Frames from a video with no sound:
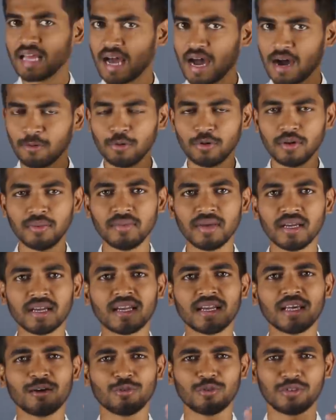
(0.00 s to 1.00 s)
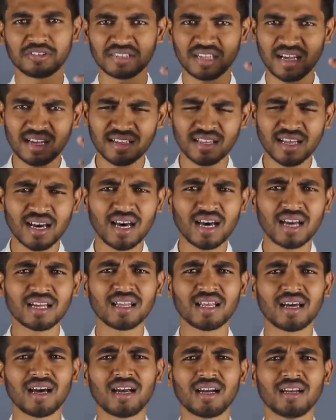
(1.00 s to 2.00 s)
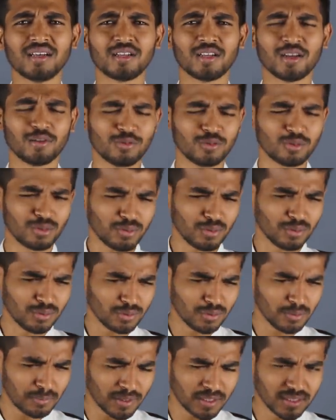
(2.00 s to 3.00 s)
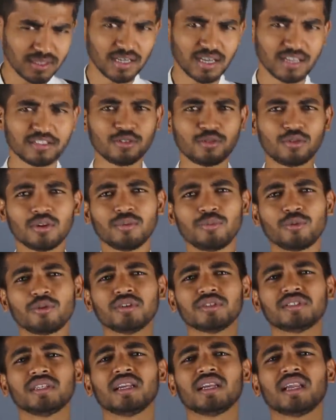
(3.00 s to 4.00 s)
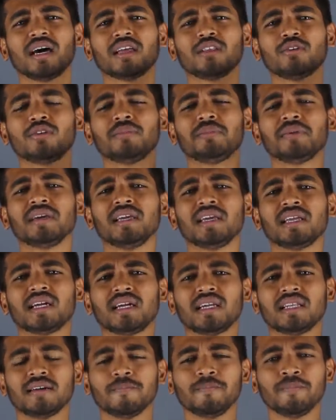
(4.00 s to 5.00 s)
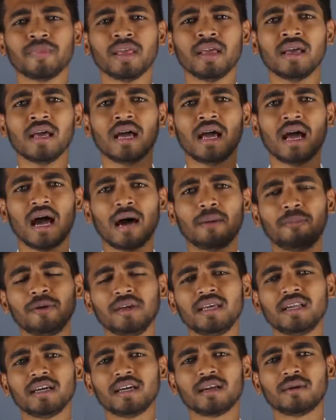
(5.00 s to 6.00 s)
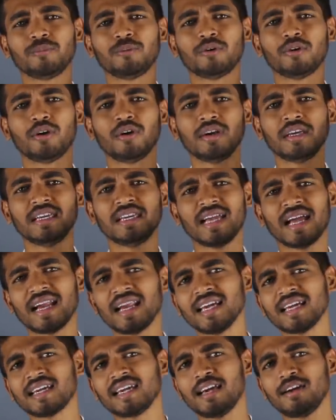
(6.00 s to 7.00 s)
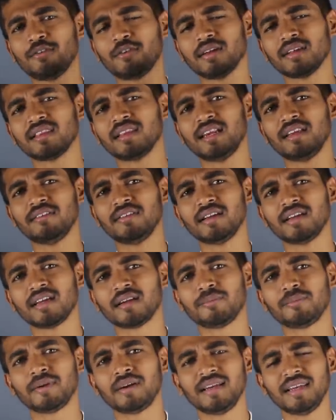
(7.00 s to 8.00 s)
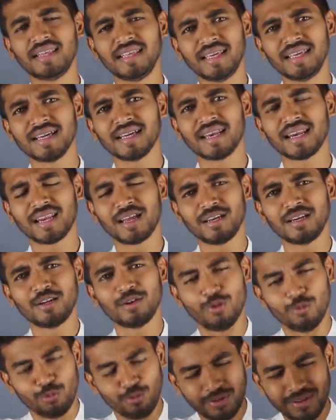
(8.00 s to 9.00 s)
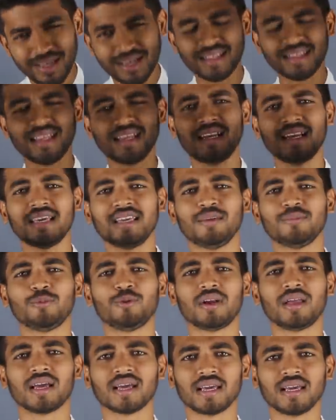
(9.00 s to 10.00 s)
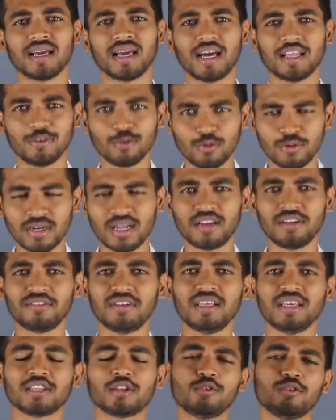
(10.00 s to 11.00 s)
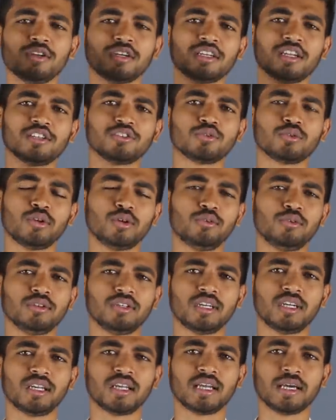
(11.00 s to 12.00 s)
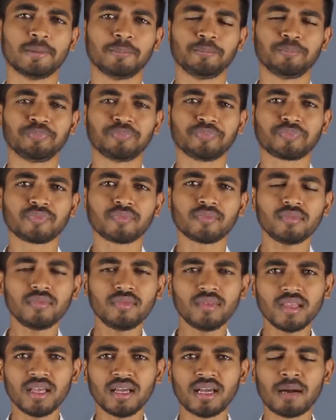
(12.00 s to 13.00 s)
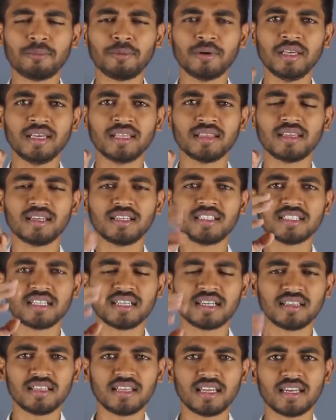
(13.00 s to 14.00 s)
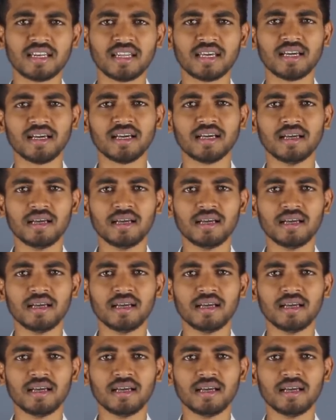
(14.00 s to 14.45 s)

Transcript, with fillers: நான் ஒன்றுமே கிடையாது ஒரு சாதாரண ஆள் நான் ஒரு ஒரு பத்து காசு கூட பிரயோஜனம் இல்லாத ஒரு பையன் நான் அப்படி இருக்கிறப்போ எனக்கே இவ்வளோ தெளிவு இருக்கிறப்ப நீங்கள்லாம் இன்னும் உயர்ந்த நிலைக்கு போகலாங்க அதுக்குண்டான வழியை தான் உங்களுக்கு நான் சொல்லி கொடுத்துக்கிட்டு இருக்கேன் அப்போ நீங்கள் தெரிஞ்சுக்கிறது என்ன